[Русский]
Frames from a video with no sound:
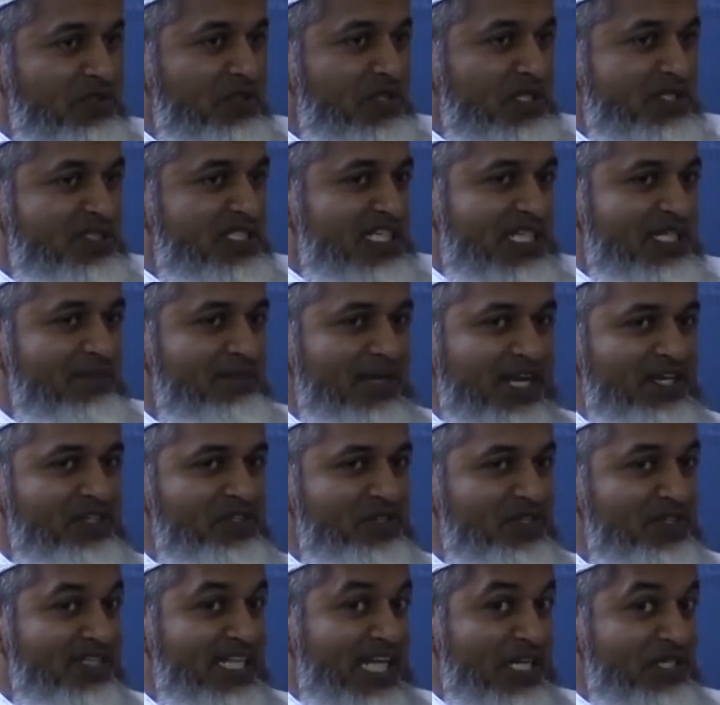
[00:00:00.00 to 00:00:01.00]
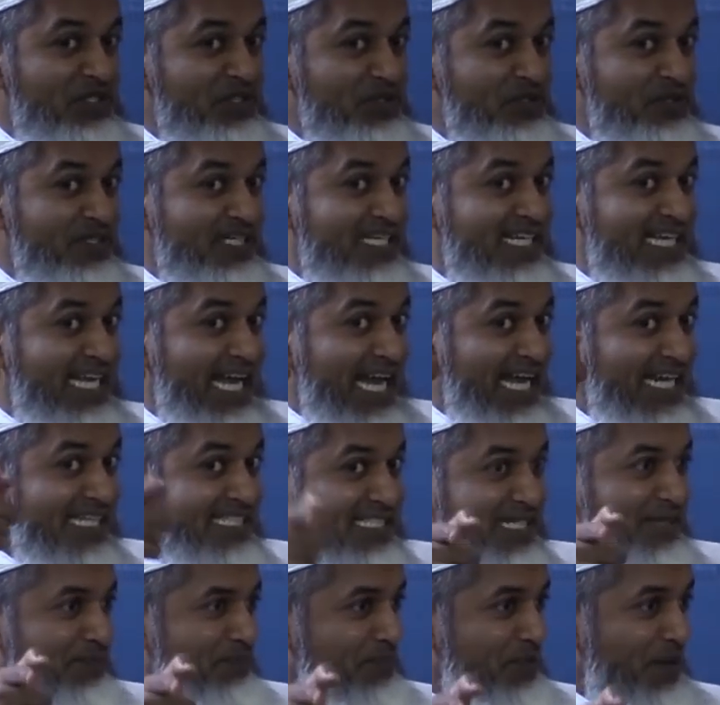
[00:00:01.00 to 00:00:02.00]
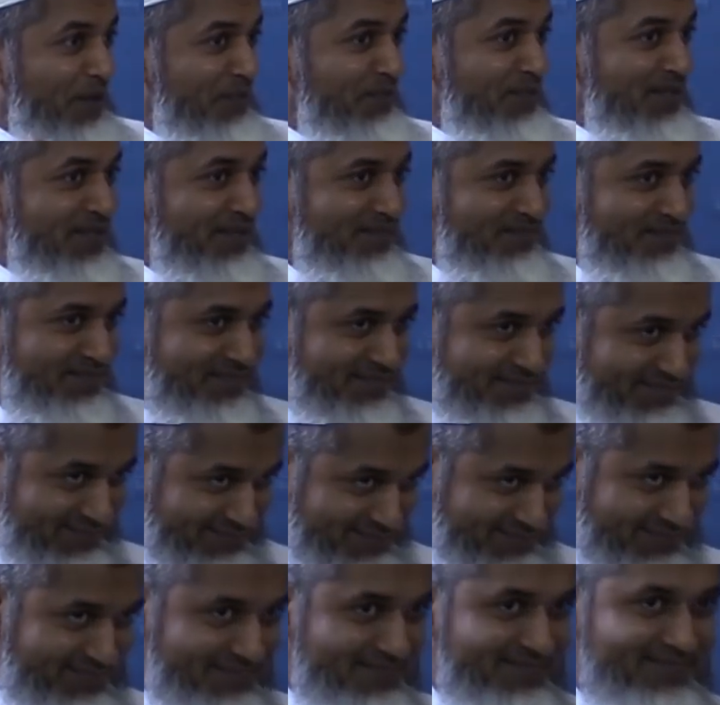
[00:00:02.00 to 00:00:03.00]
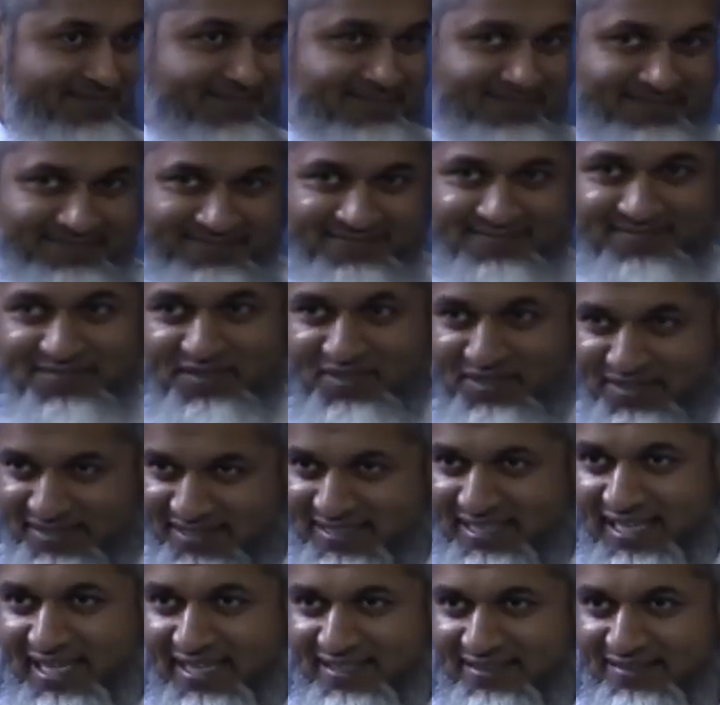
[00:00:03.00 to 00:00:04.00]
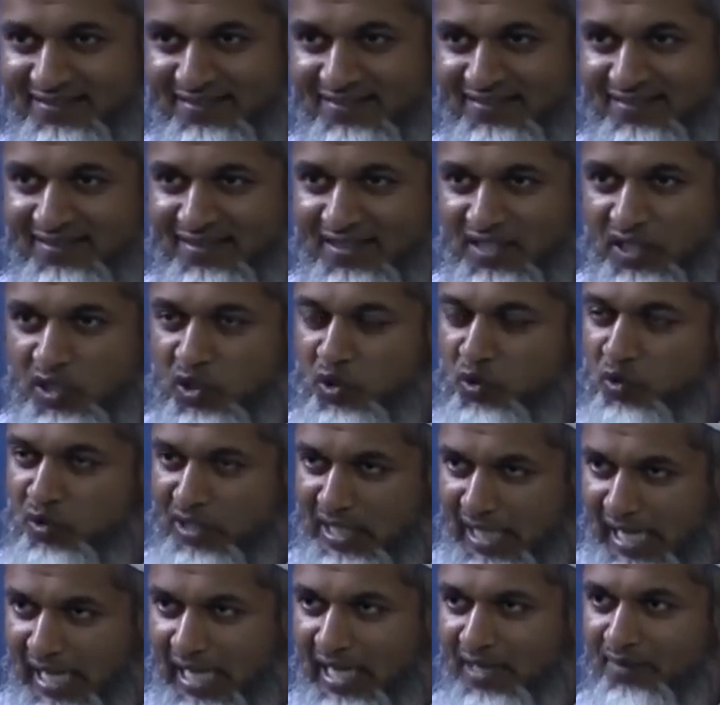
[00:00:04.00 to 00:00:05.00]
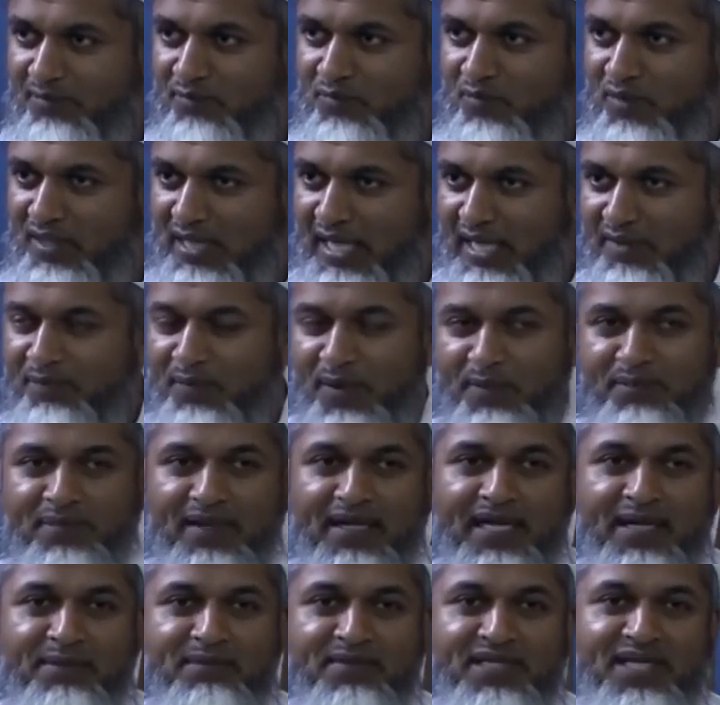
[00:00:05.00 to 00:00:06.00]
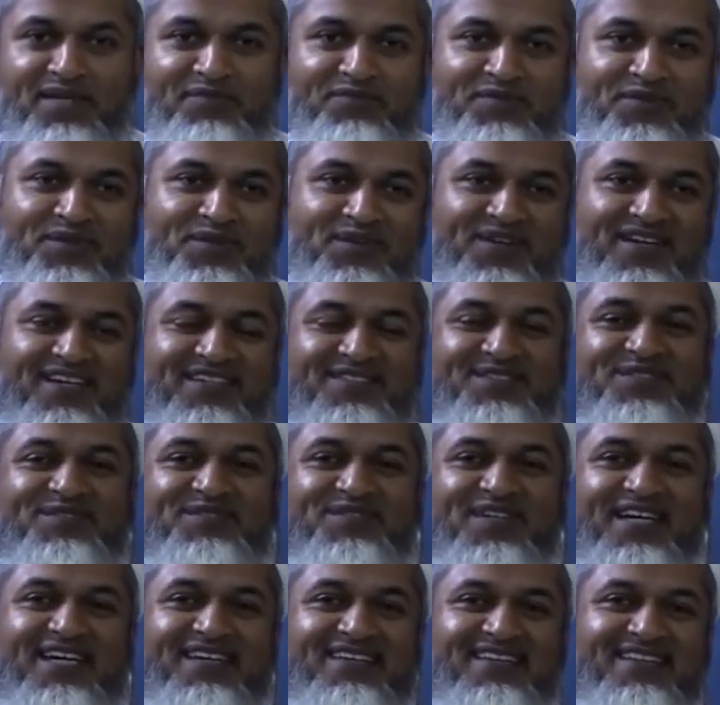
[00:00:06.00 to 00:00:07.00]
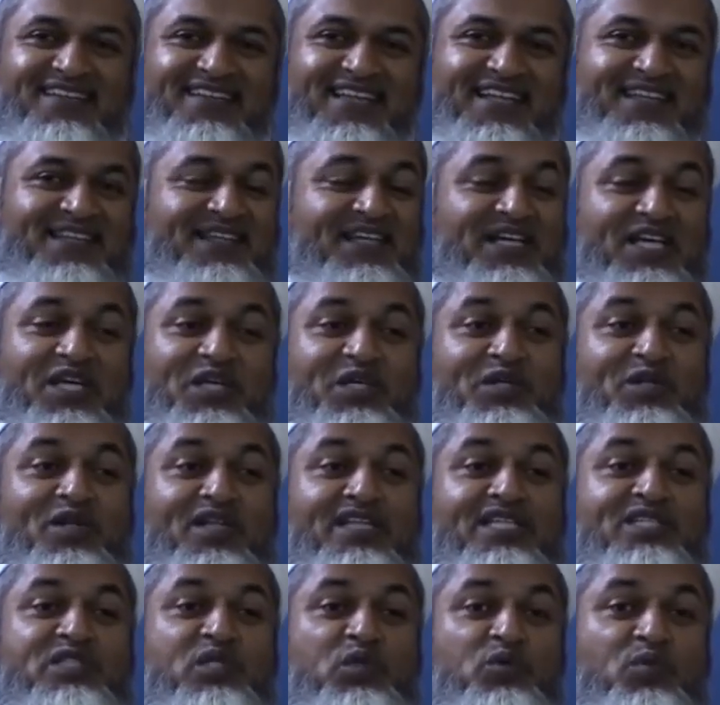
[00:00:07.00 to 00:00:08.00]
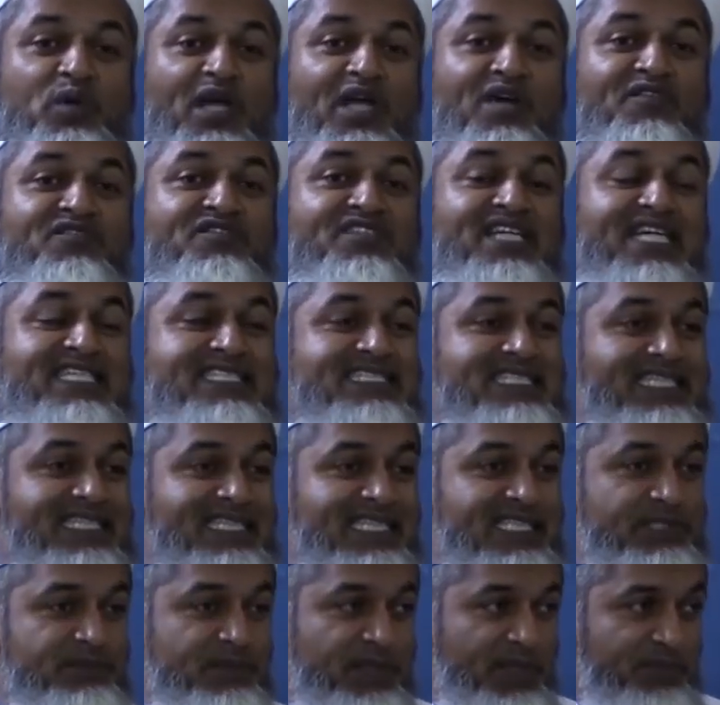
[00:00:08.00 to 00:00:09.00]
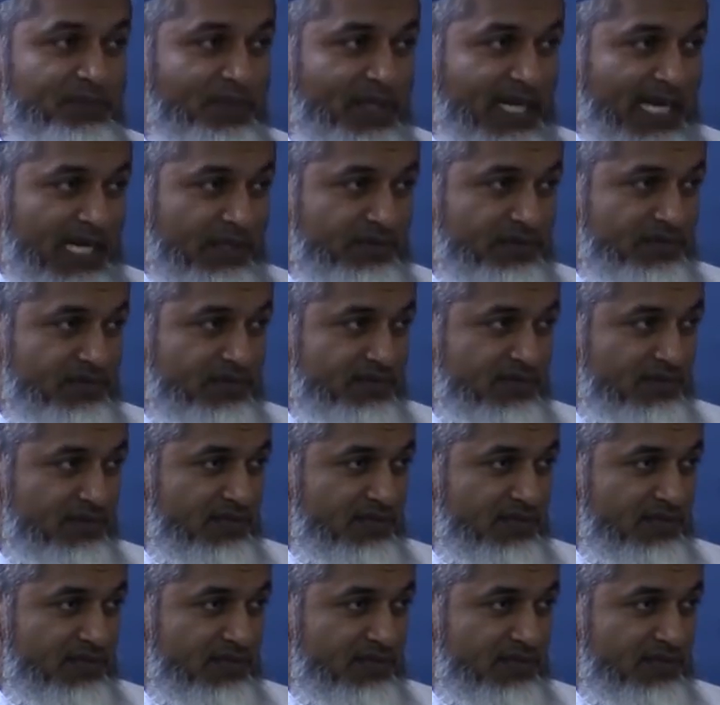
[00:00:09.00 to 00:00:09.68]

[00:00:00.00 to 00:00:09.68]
И он, чтобы их с тебя получить, найдет у тебя проблему. Придумает. Ты с надуманной проблемой к нему пришел, причист Аллах. Знаете, как таких людей проверять надо?